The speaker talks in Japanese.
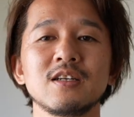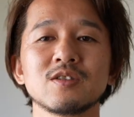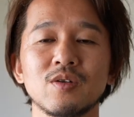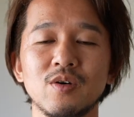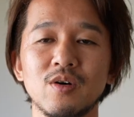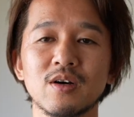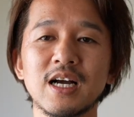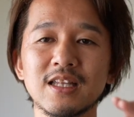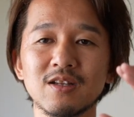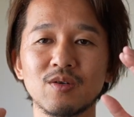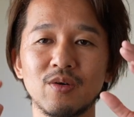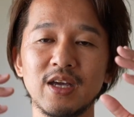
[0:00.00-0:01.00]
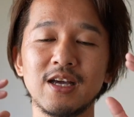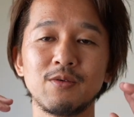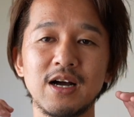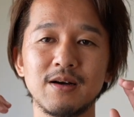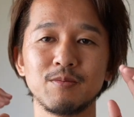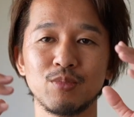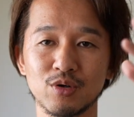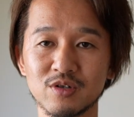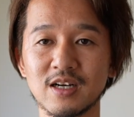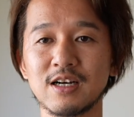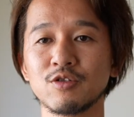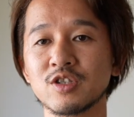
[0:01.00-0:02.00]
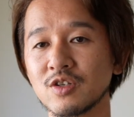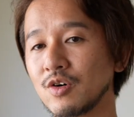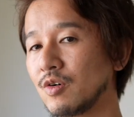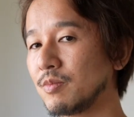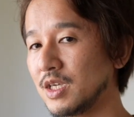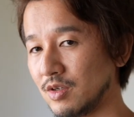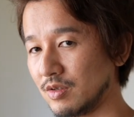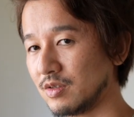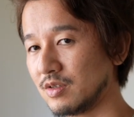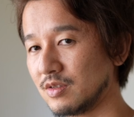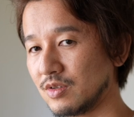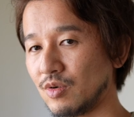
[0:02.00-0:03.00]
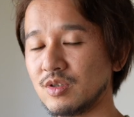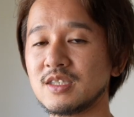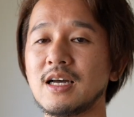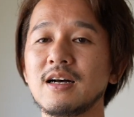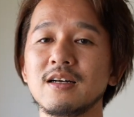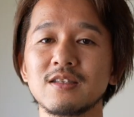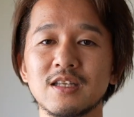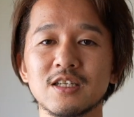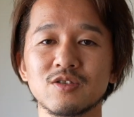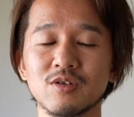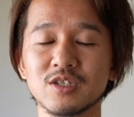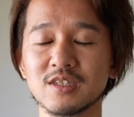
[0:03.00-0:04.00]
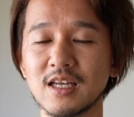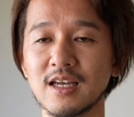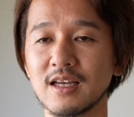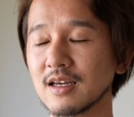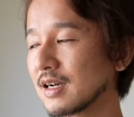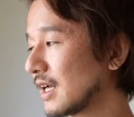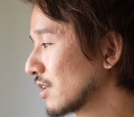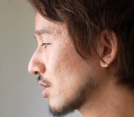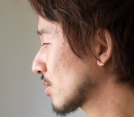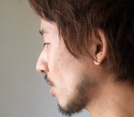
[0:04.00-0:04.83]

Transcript: そのカット A は僕が後ろを見る動作でそしてカッ